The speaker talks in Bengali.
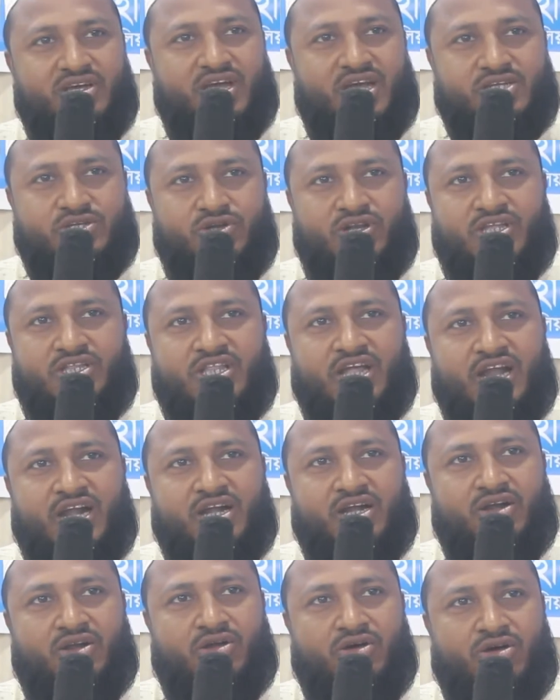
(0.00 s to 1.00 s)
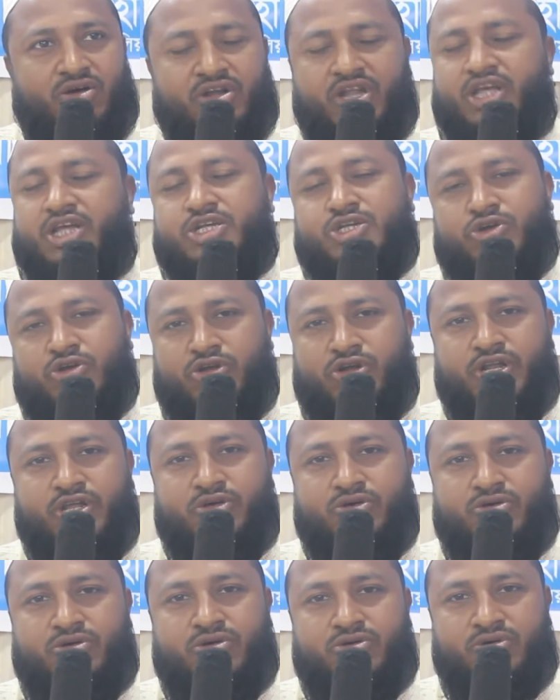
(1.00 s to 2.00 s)
আসলে তার অনেক
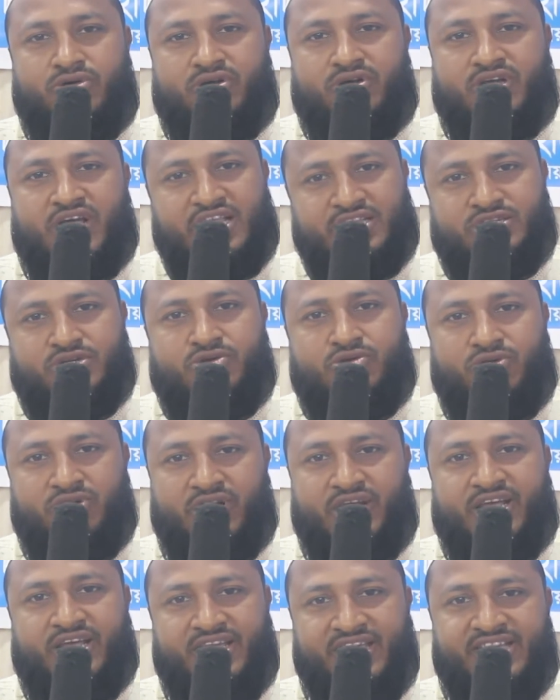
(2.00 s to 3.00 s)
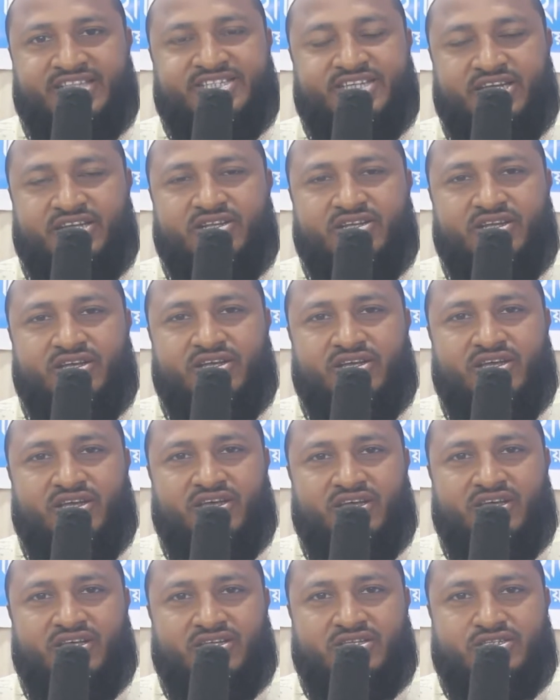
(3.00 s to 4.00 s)
স্মরণীয় কাজ করে গিয়েছেন
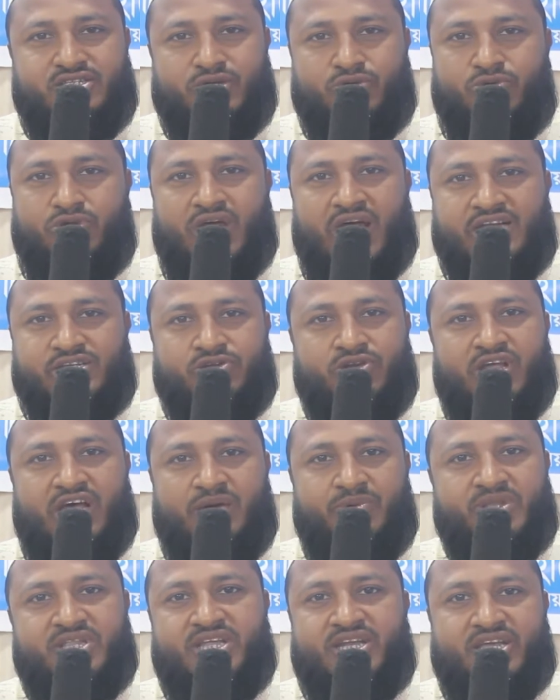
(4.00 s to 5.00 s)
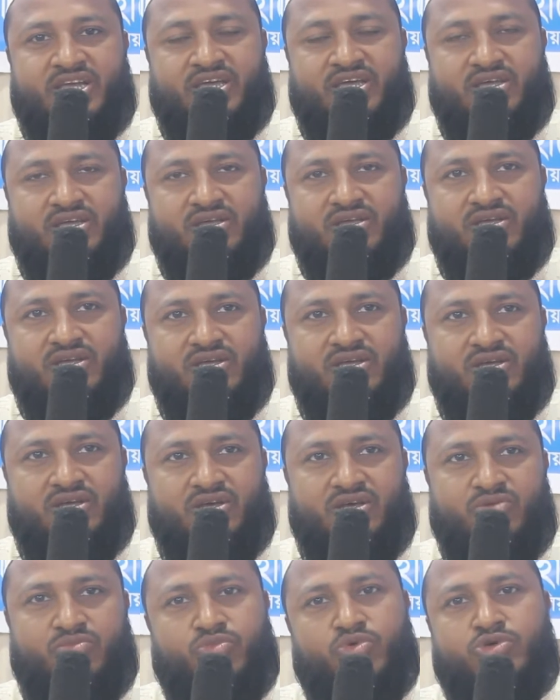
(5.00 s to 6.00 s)
যেগুলো আসলে আমাদেরকে
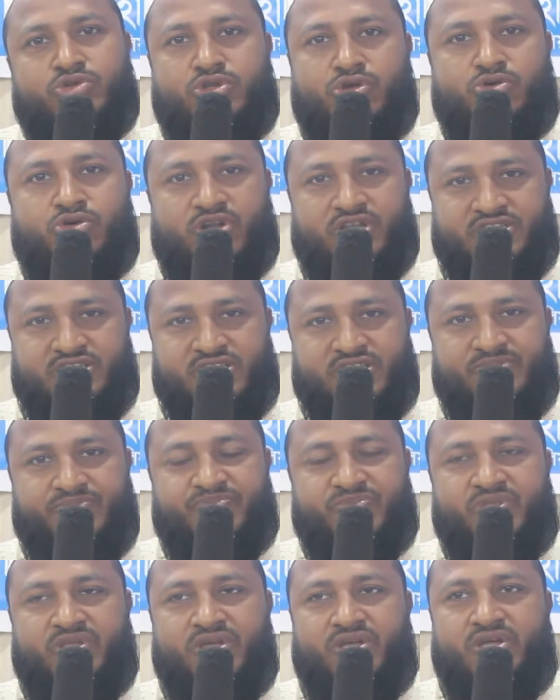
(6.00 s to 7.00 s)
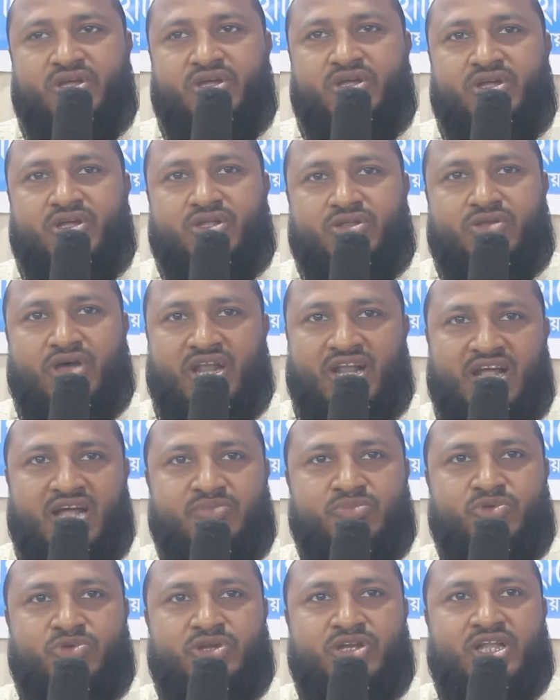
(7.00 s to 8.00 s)
মুগ্ধ করেছে তো
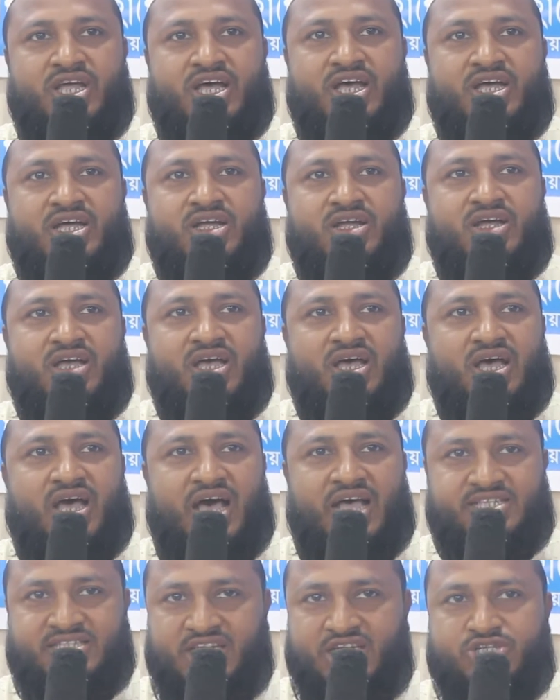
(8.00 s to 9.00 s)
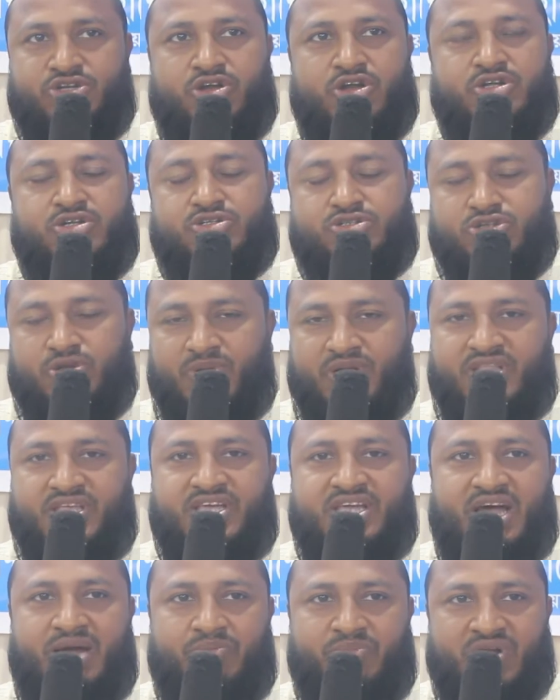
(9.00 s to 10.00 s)
আলহামদুলিল্লাহ আজকে স্মরণ সভা
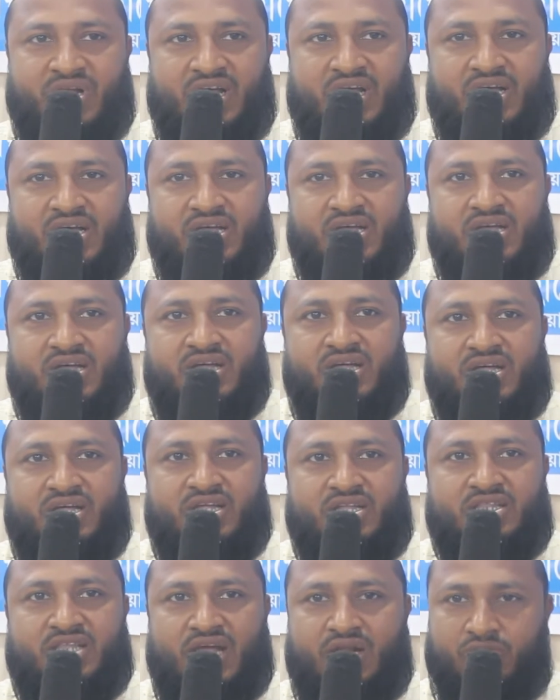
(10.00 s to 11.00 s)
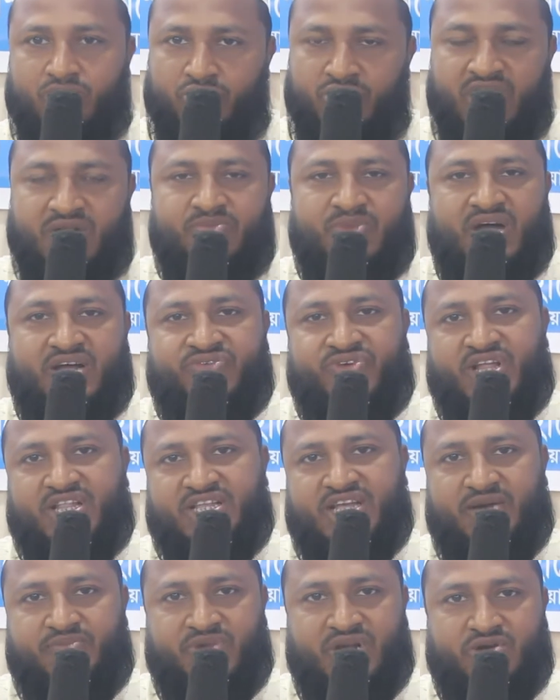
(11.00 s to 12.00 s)
থেকে আমরা তার রুহের মাগফিরাত
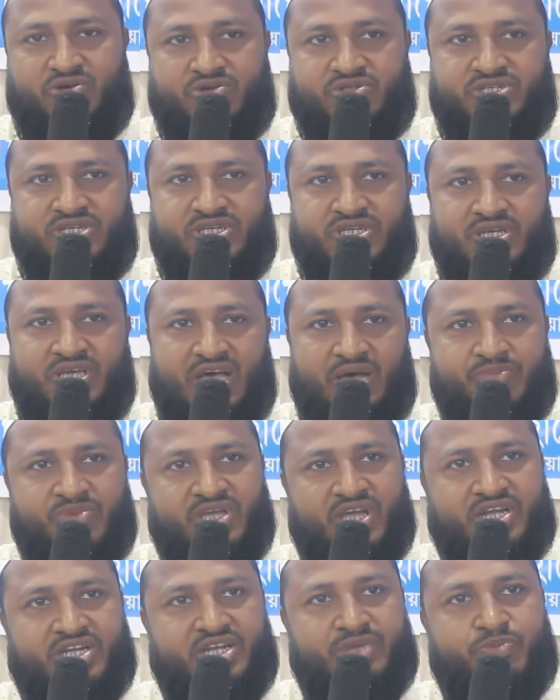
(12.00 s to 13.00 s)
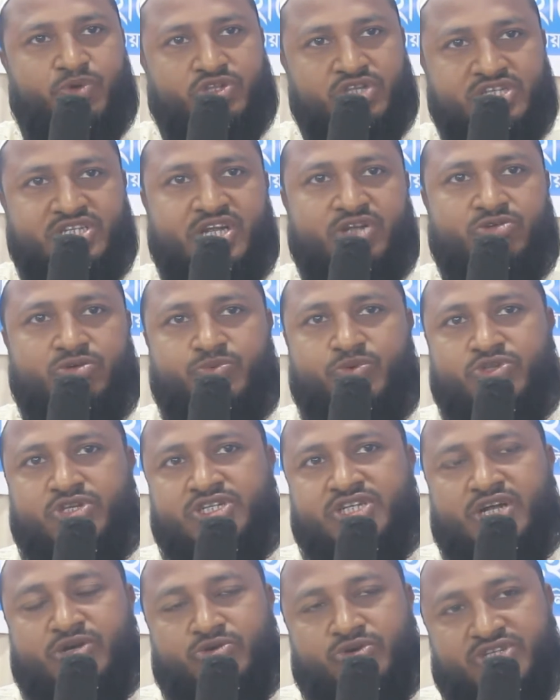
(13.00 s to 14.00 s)
কামনা করছি আমি একটি প্রতিষ্ঠান ও
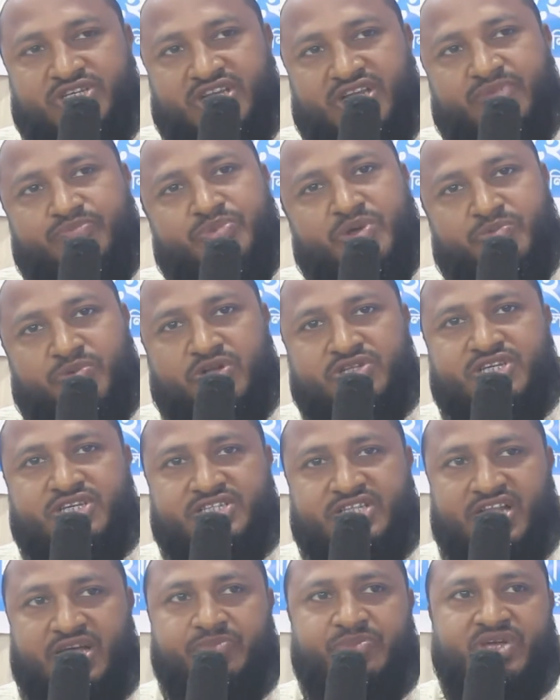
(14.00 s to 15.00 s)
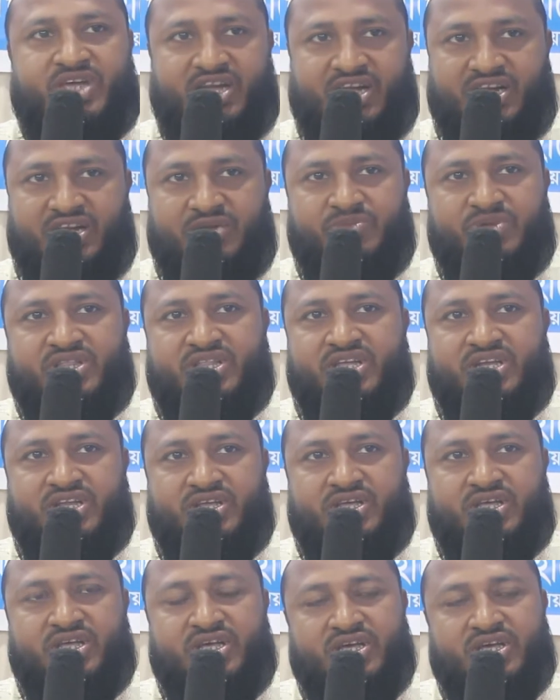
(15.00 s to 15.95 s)
প্রতিষ্ঠা করছিলাম পিপলস ইসলামিক একাডেমি তিনি